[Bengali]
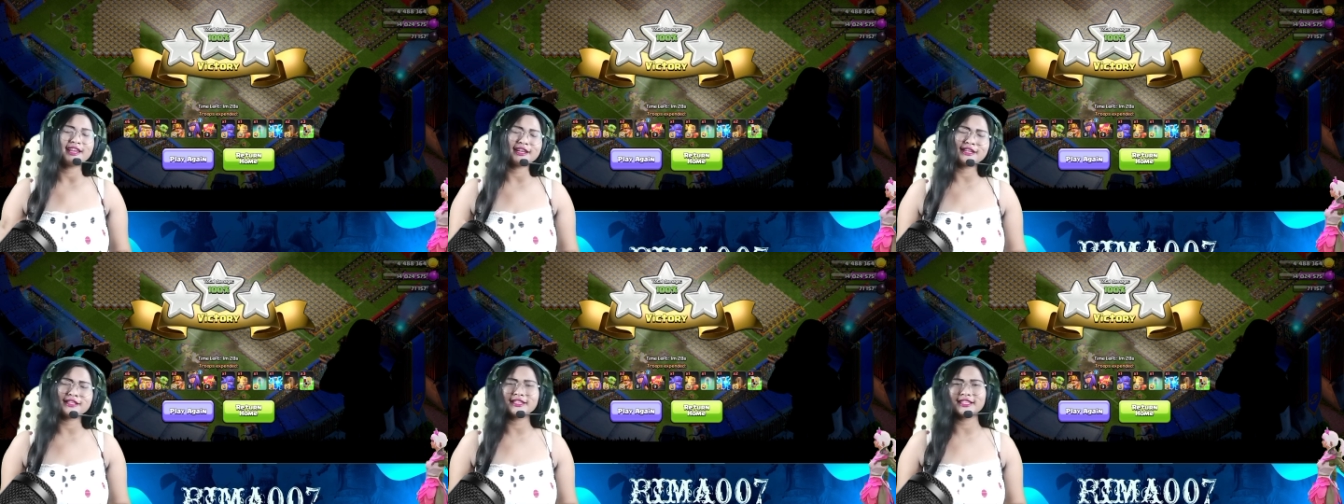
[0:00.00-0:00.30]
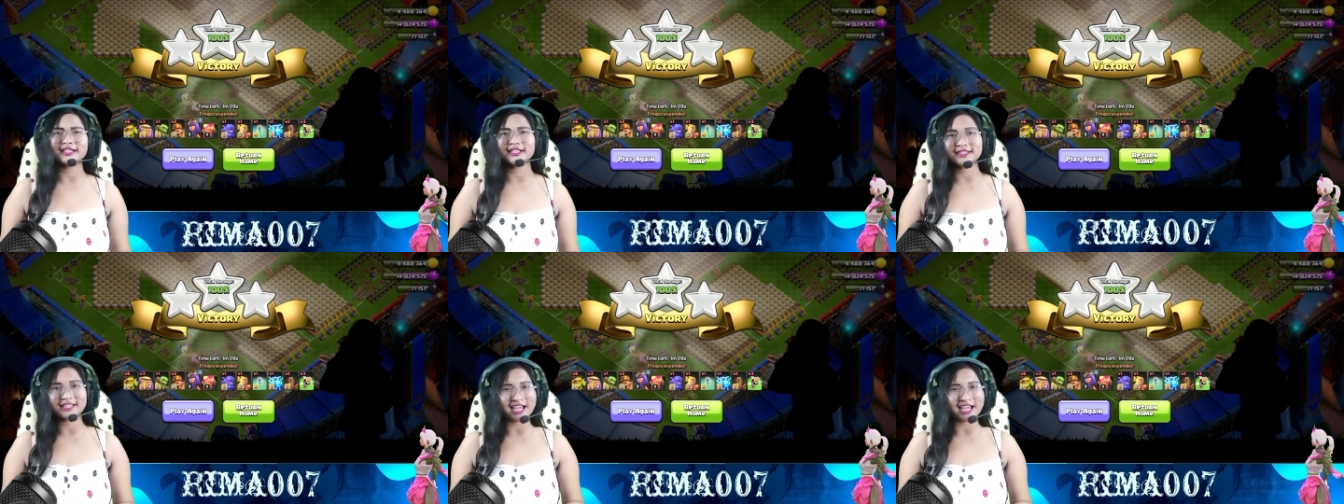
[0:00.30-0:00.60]
এটা
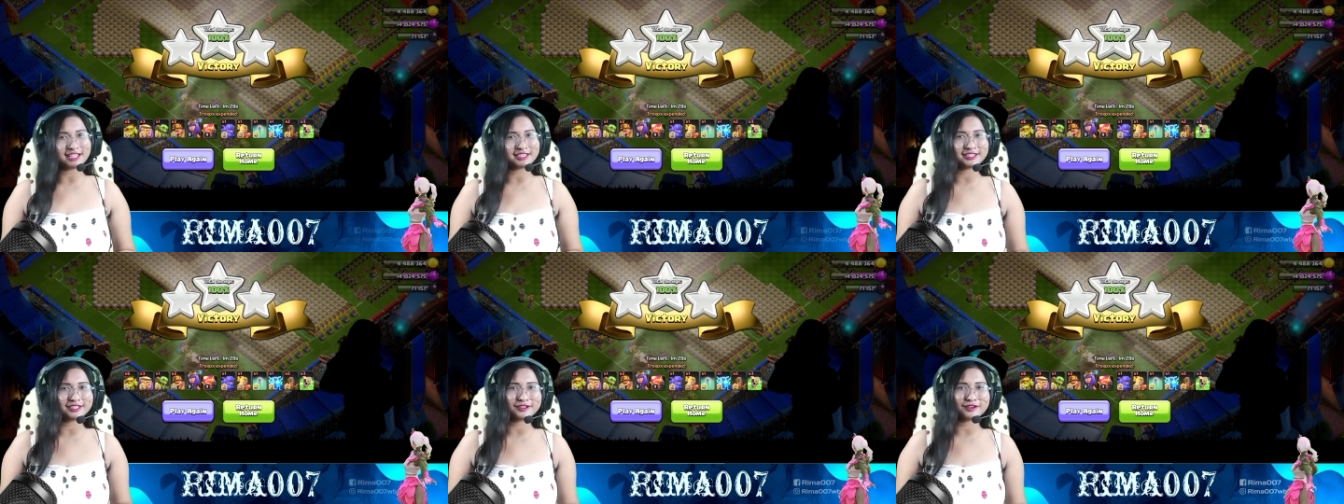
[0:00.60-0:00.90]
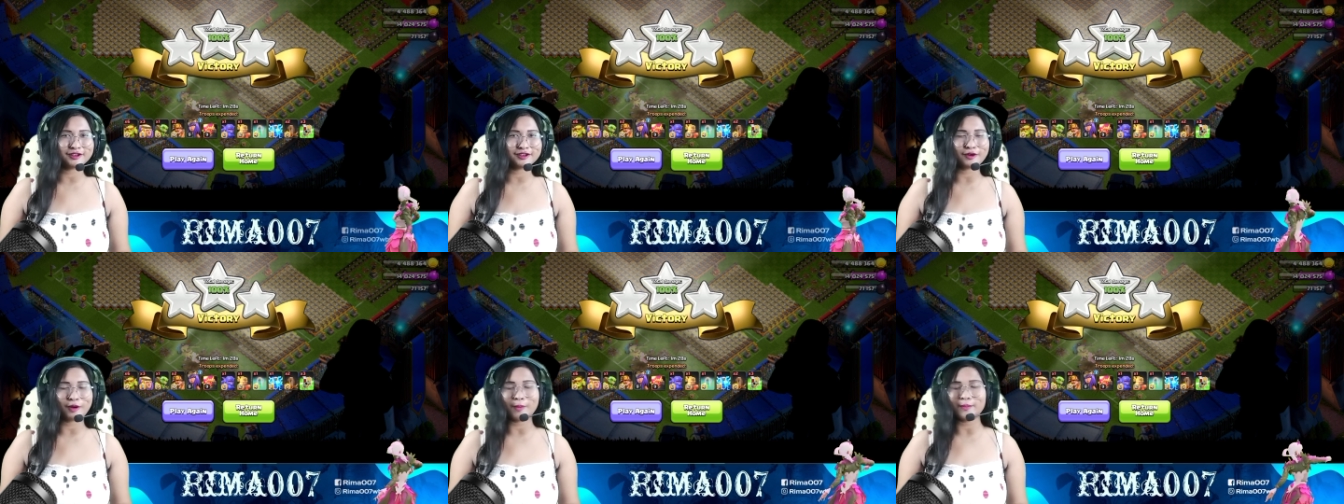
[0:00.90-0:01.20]
দেখে তাড়াতাড়ি
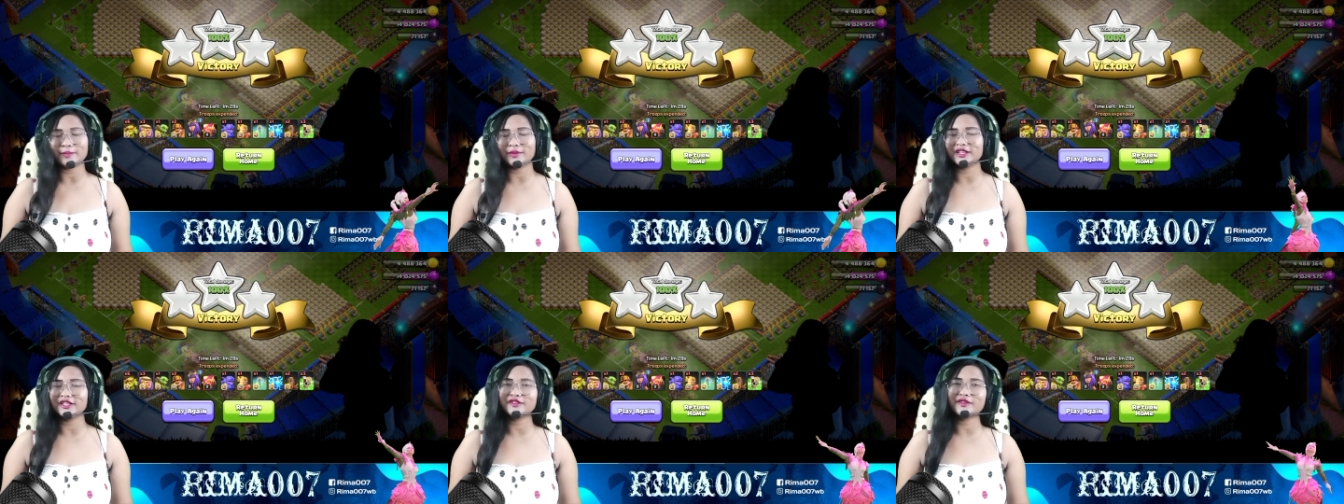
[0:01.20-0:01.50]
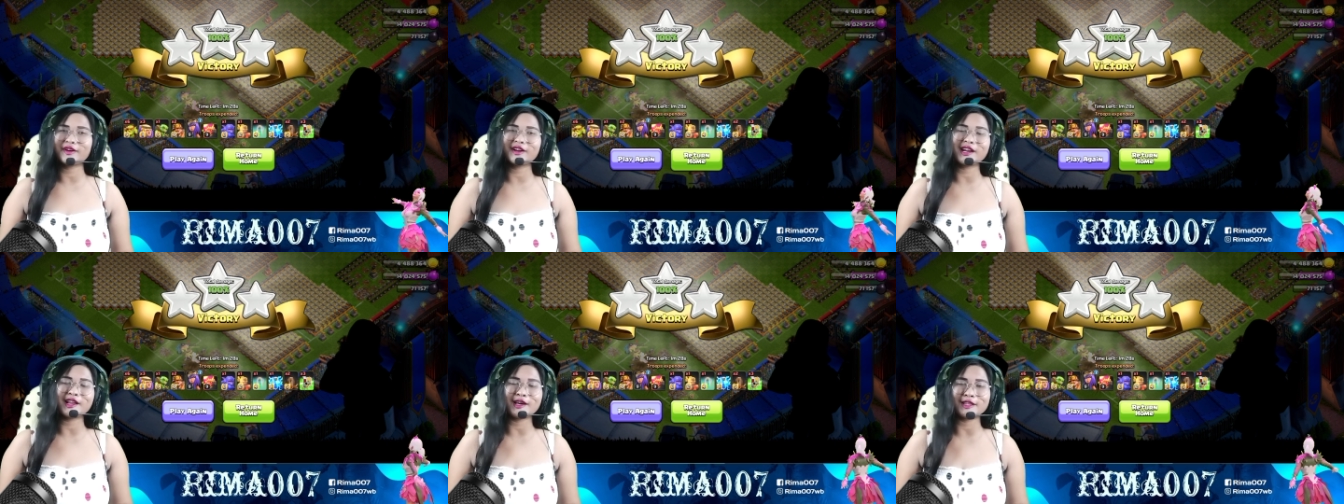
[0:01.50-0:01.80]
করে কমপ্লিট
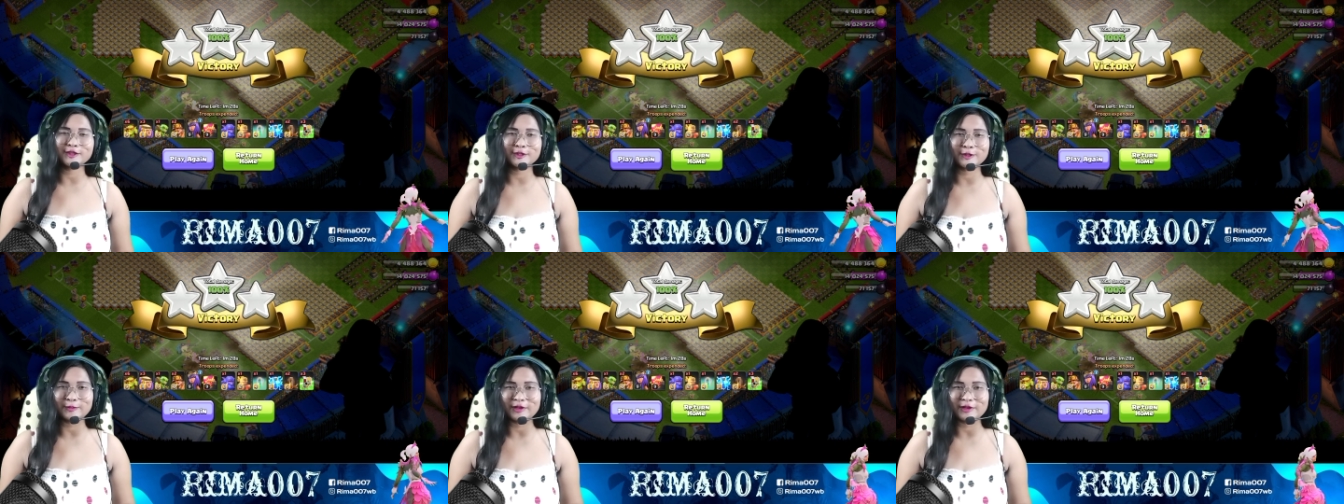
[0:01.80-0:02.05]
করে না আর